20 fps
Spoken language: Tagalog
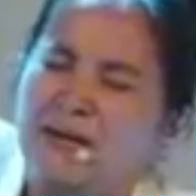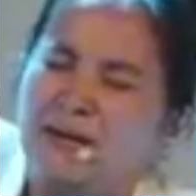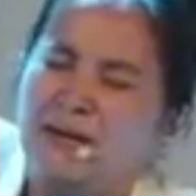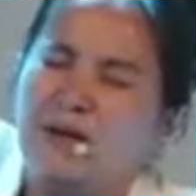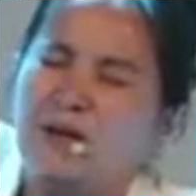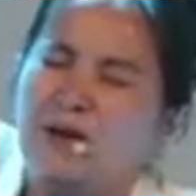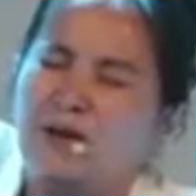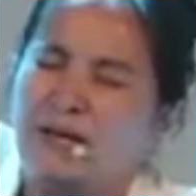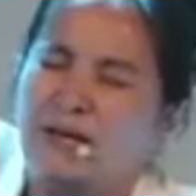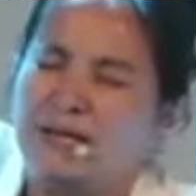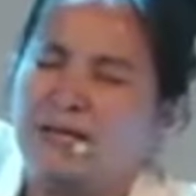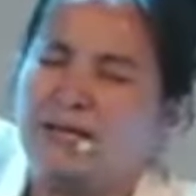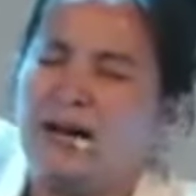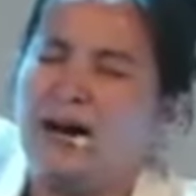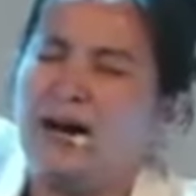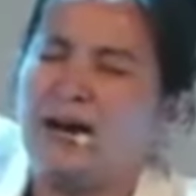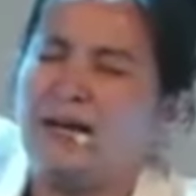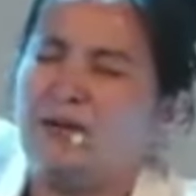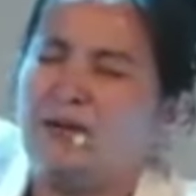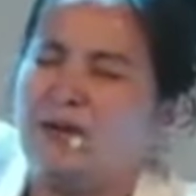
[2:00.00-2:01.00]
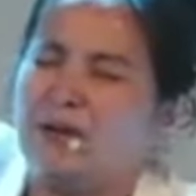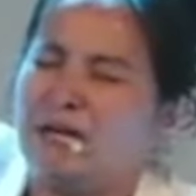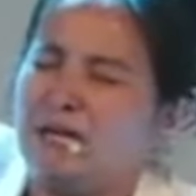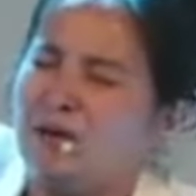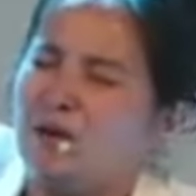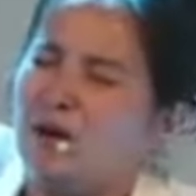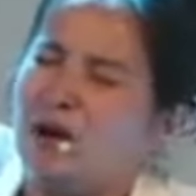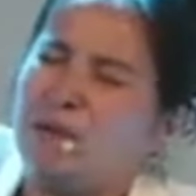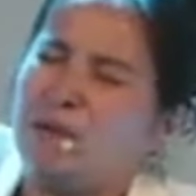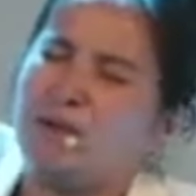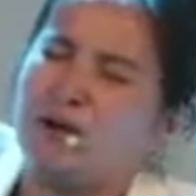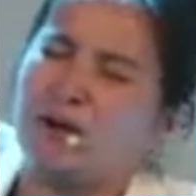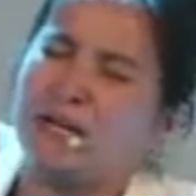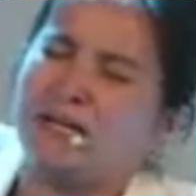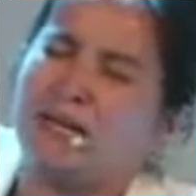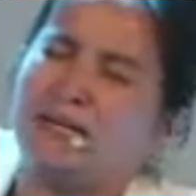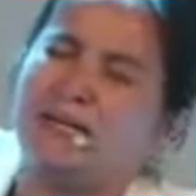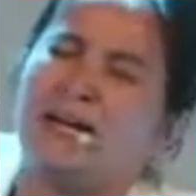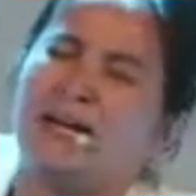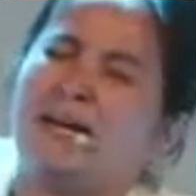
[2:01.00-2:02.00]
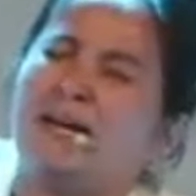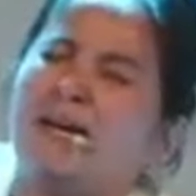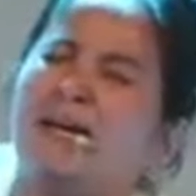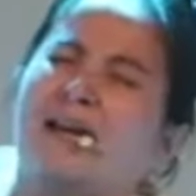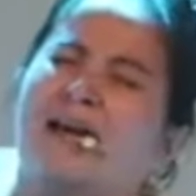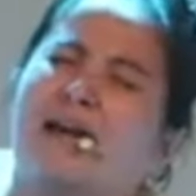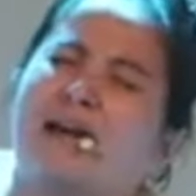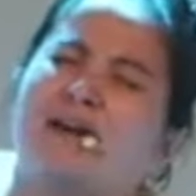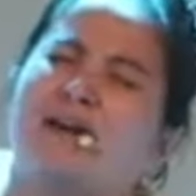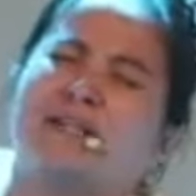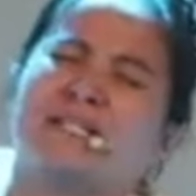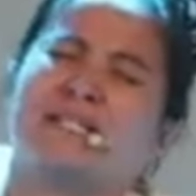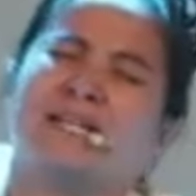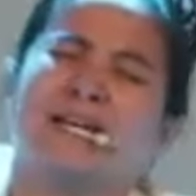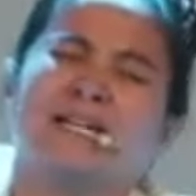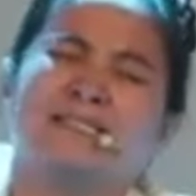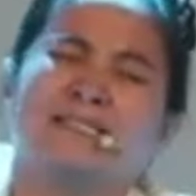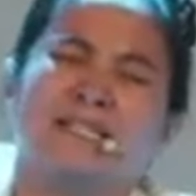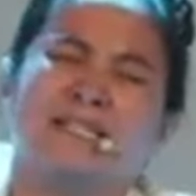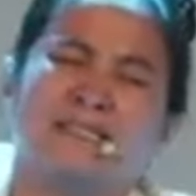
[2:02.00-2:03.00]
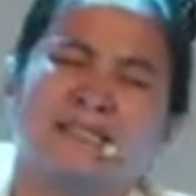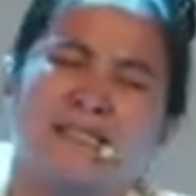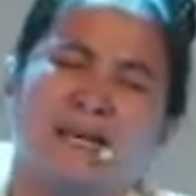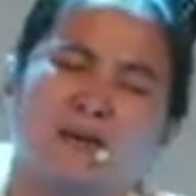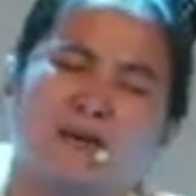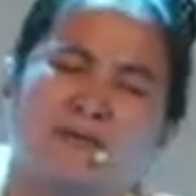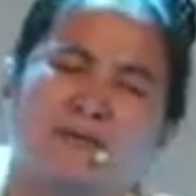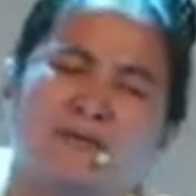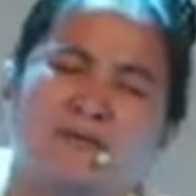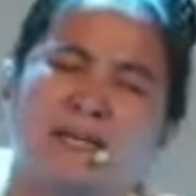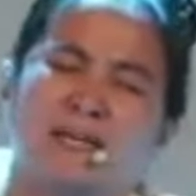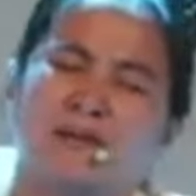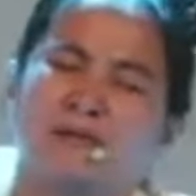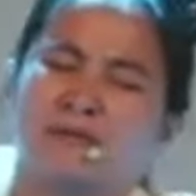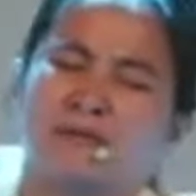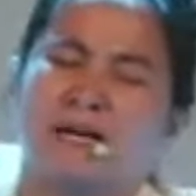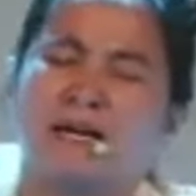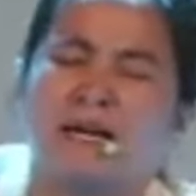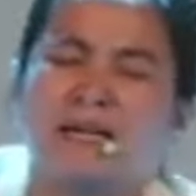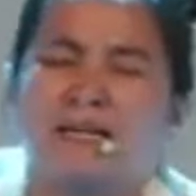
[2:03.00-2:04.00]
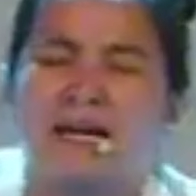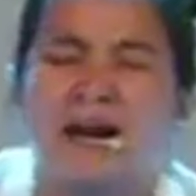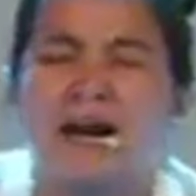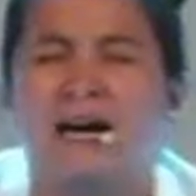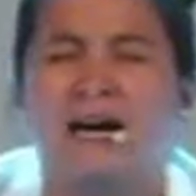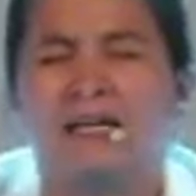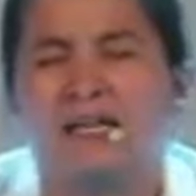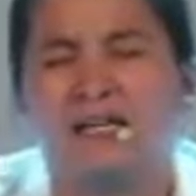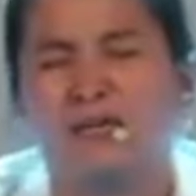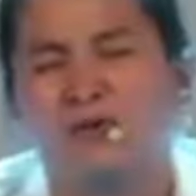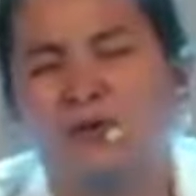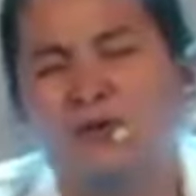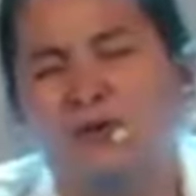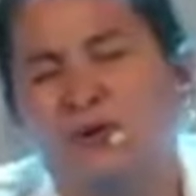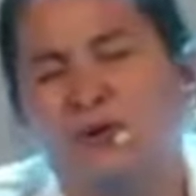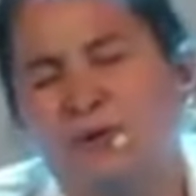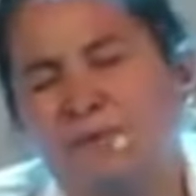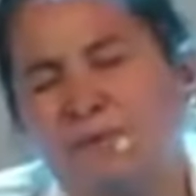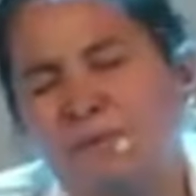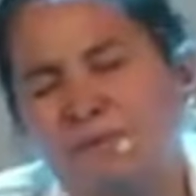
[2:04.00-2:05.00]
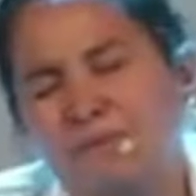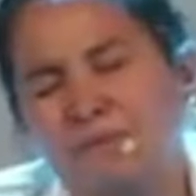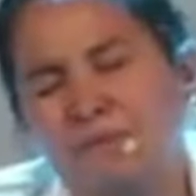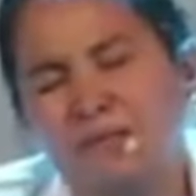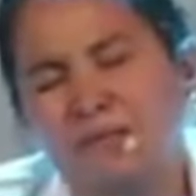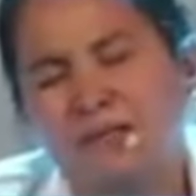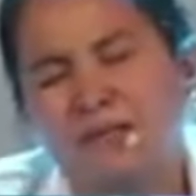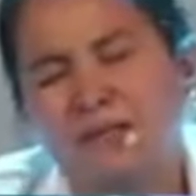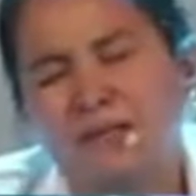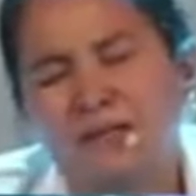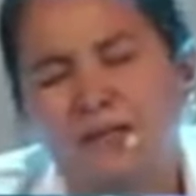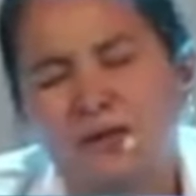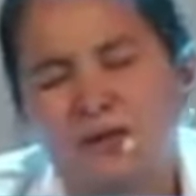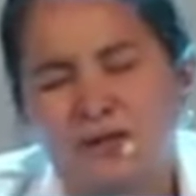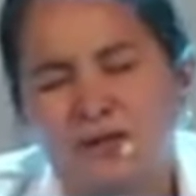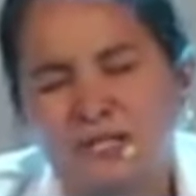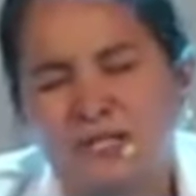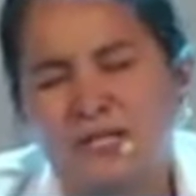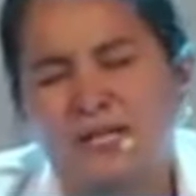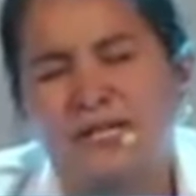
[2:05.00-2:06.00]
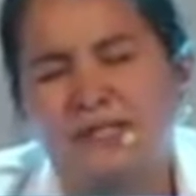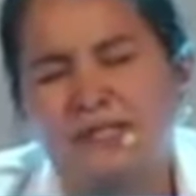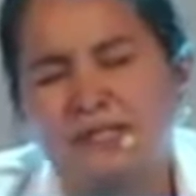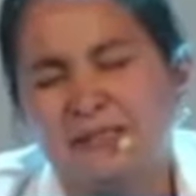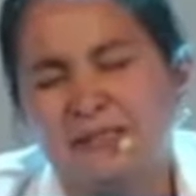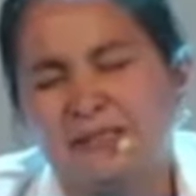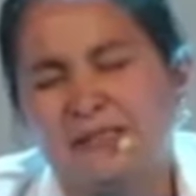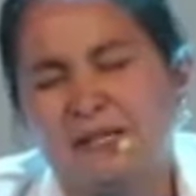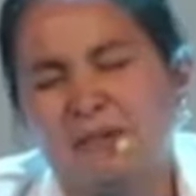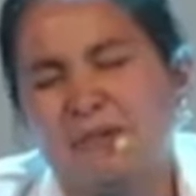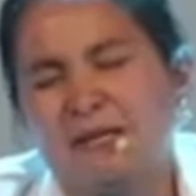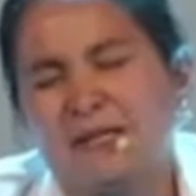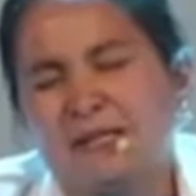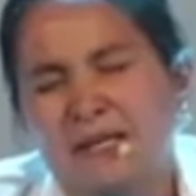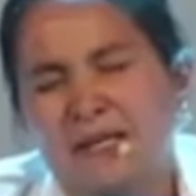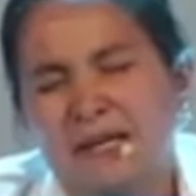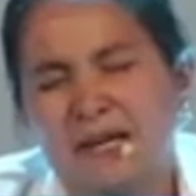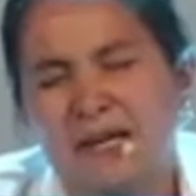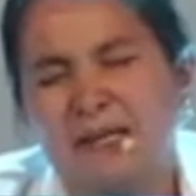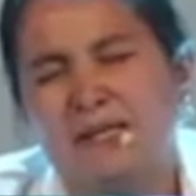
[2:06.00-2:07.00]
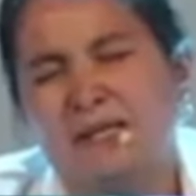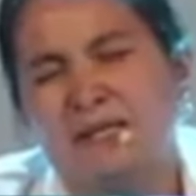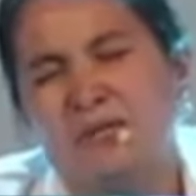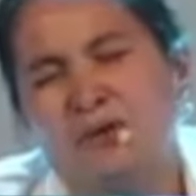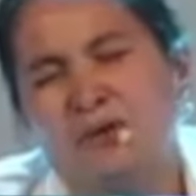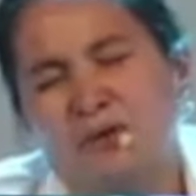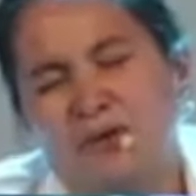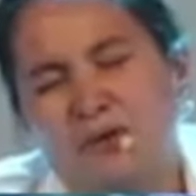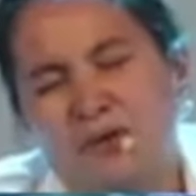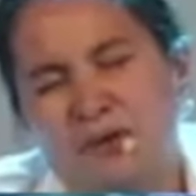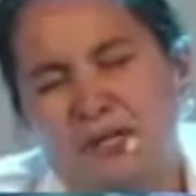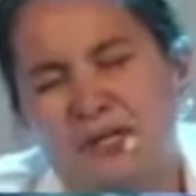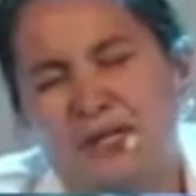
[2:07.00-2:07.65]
Lord God, ang Ginoo mong inideklara Lord Jesus nga rong tarong takna Ginoo. Lord Jesus, kaming tanan Ginoo Lord